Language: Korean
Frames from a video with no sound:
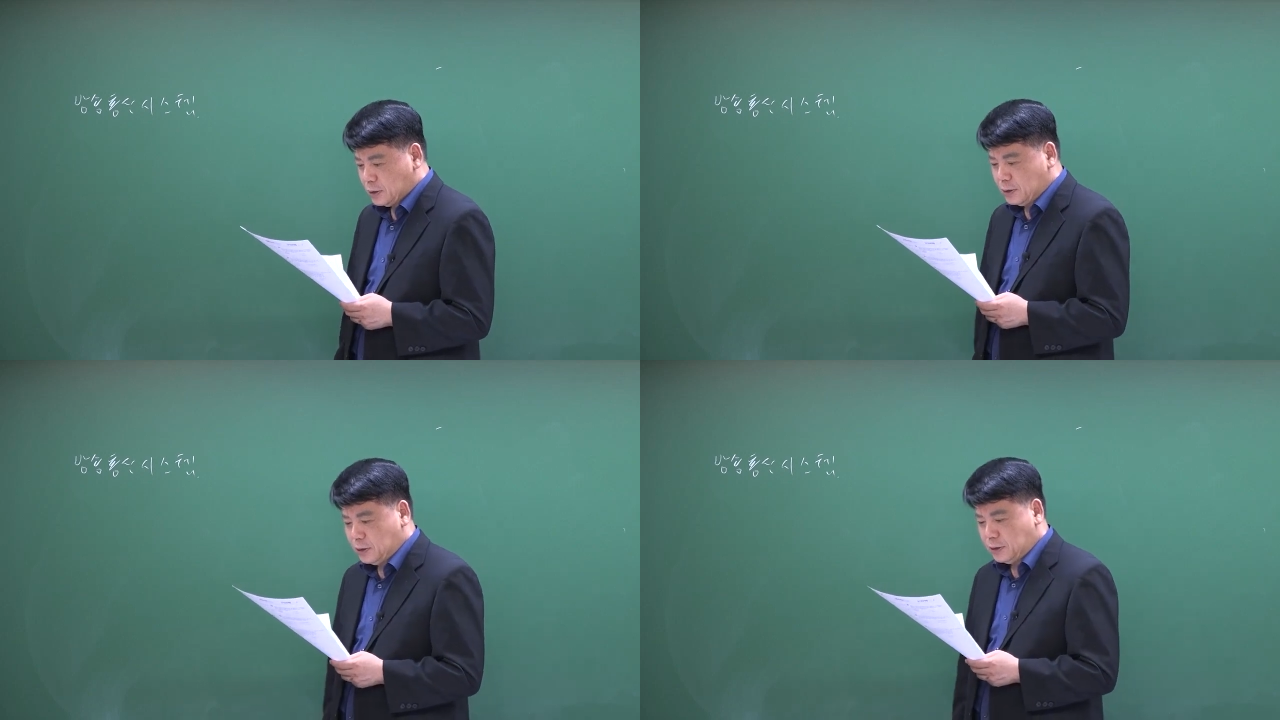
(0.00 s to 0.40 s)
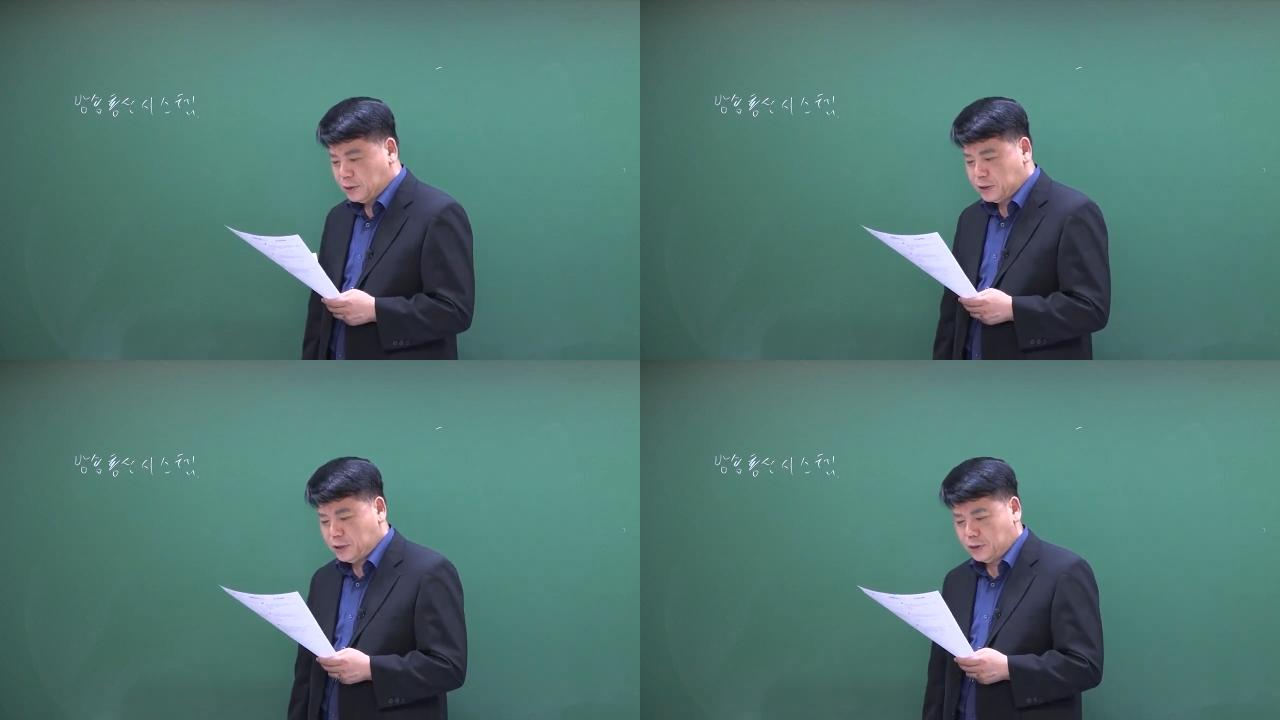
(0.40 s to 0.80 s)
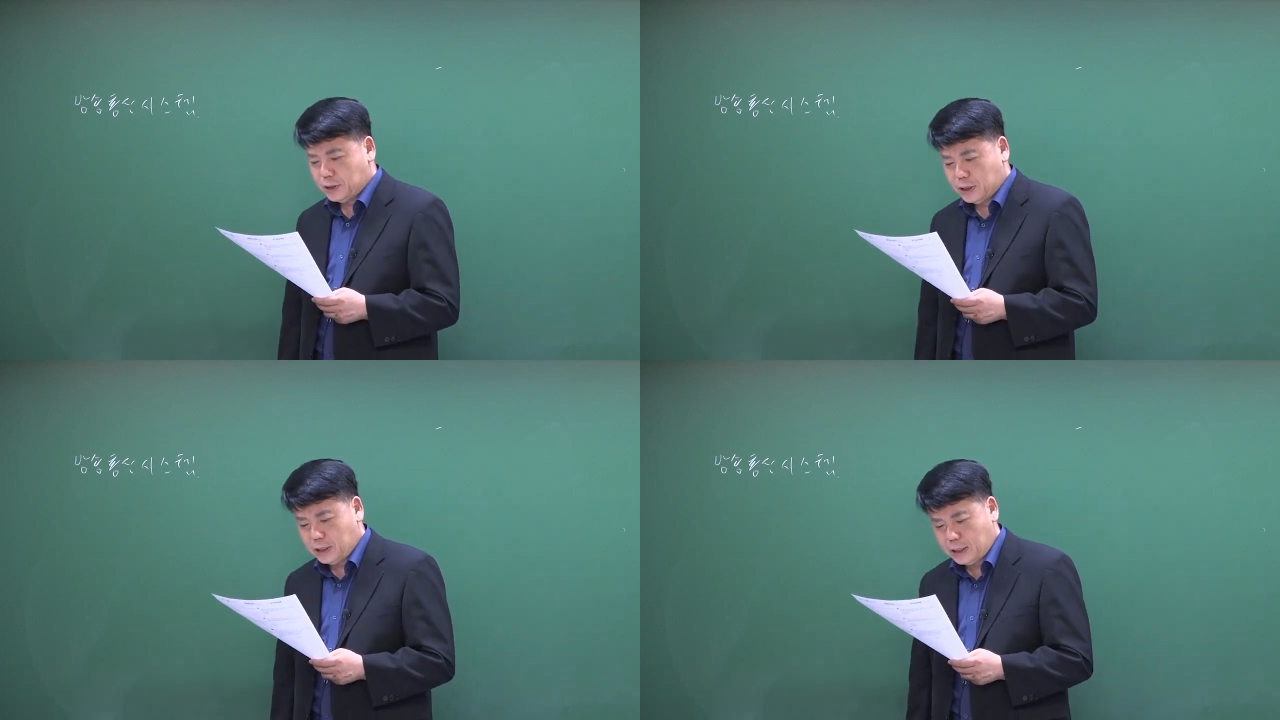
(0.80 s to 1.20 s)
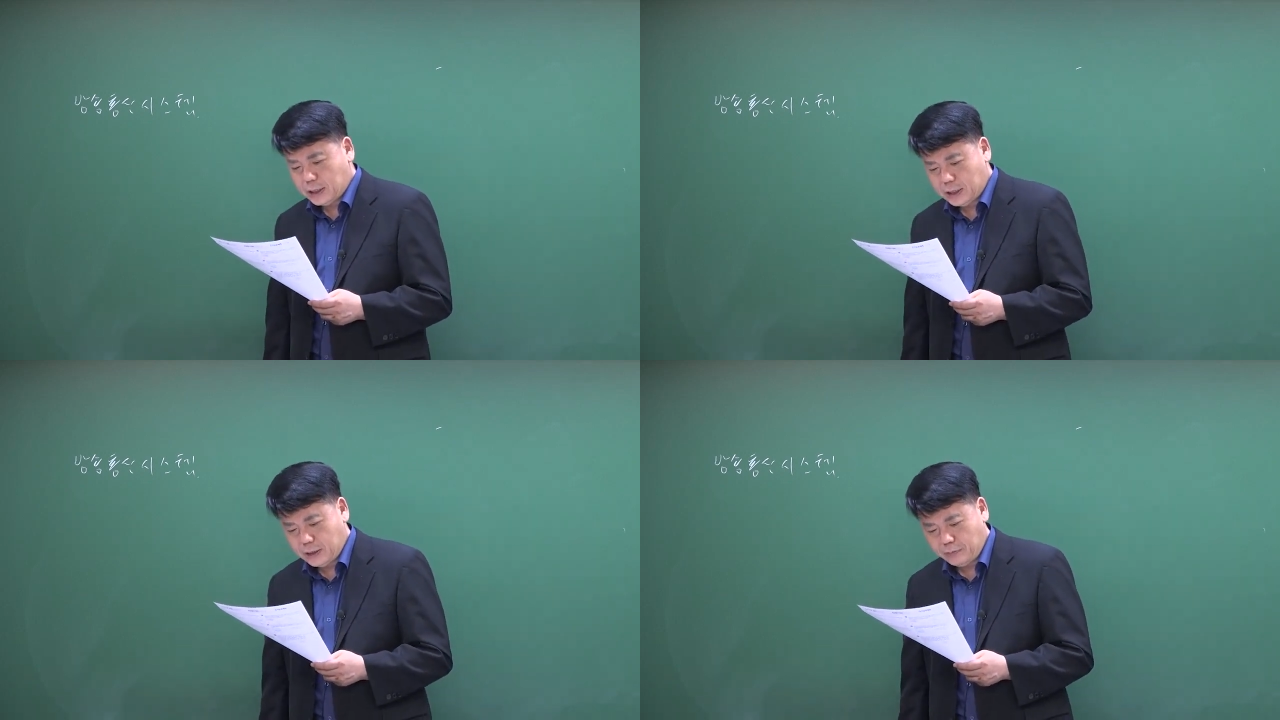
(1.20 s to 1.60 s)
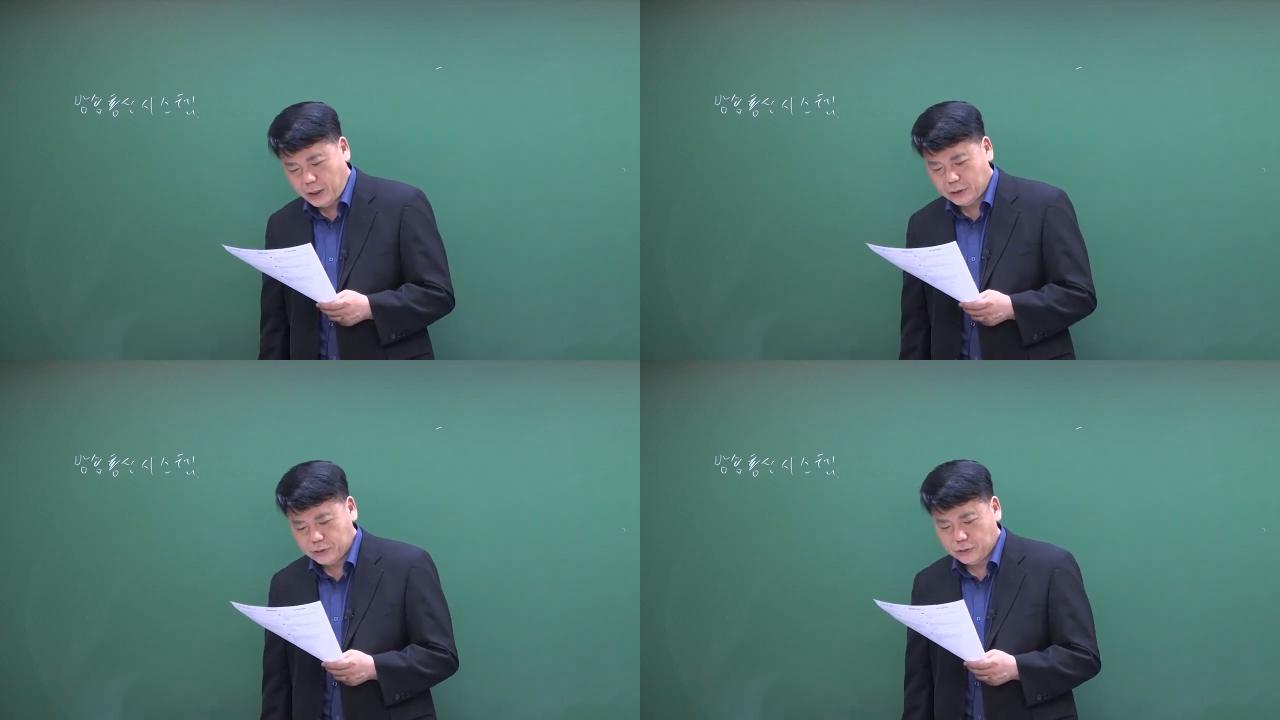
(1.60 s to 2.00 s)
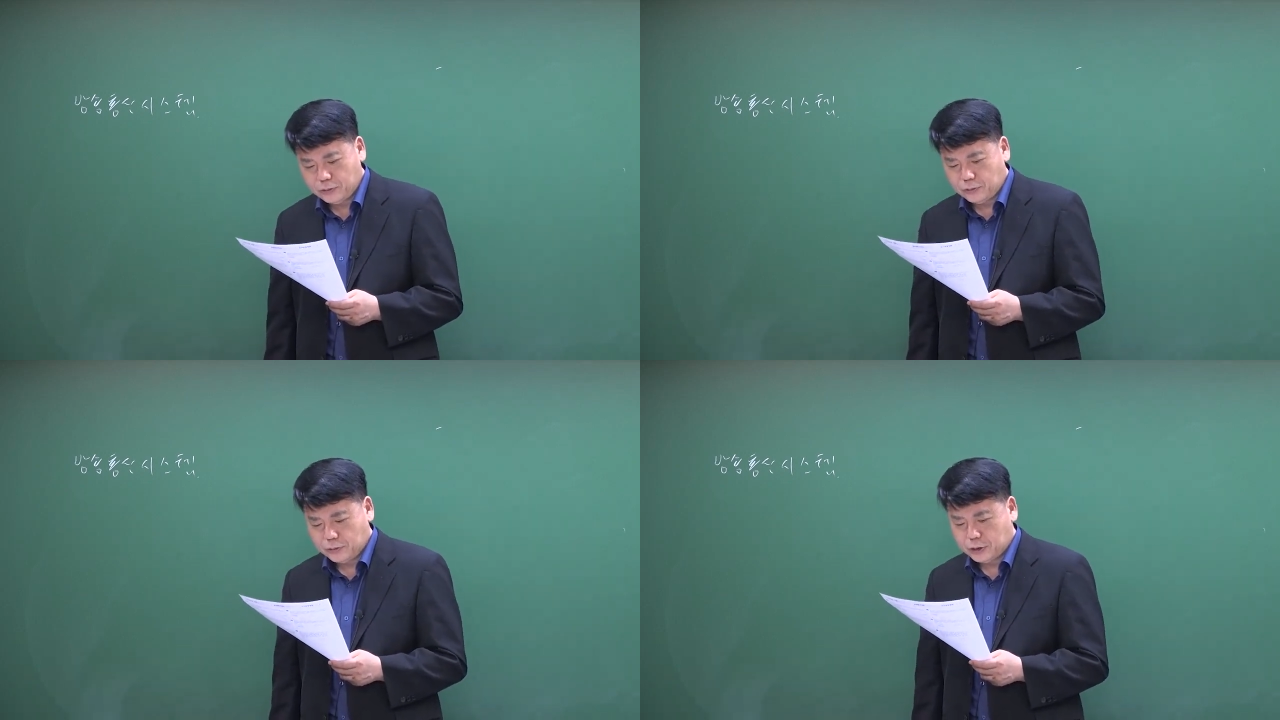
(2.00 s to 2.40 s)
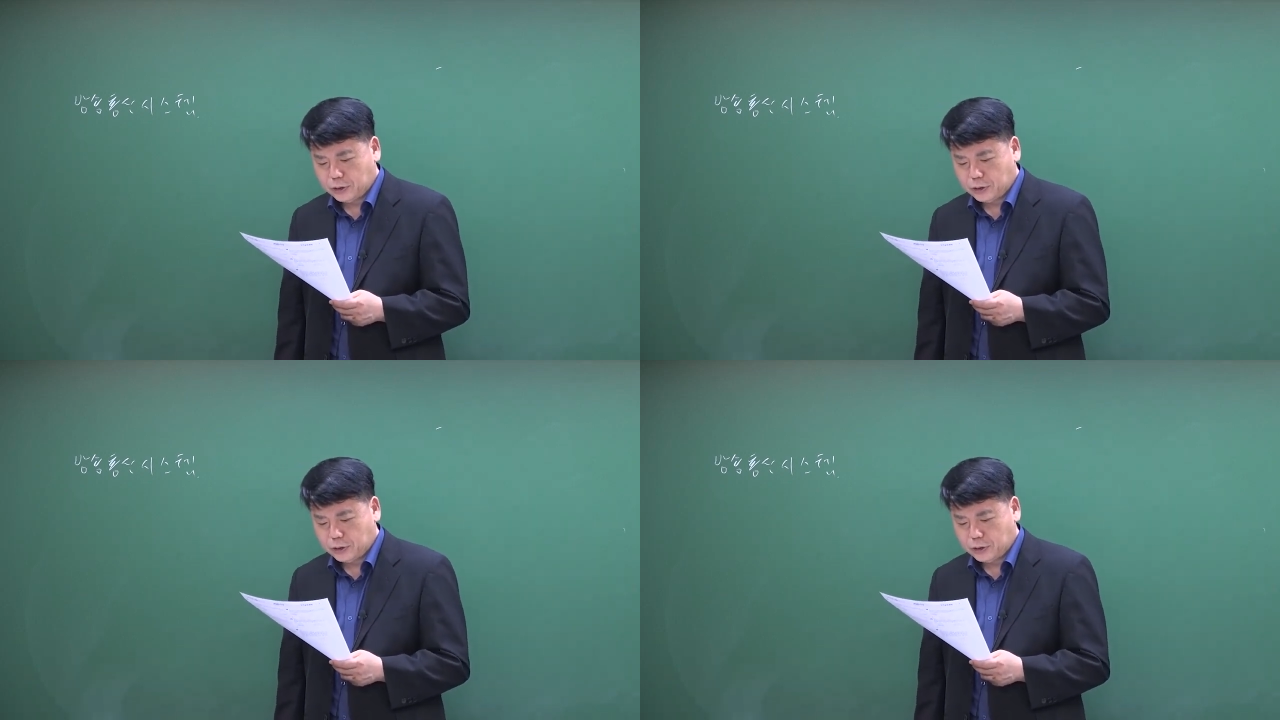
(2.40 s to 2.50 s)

그 지역 이에 방송국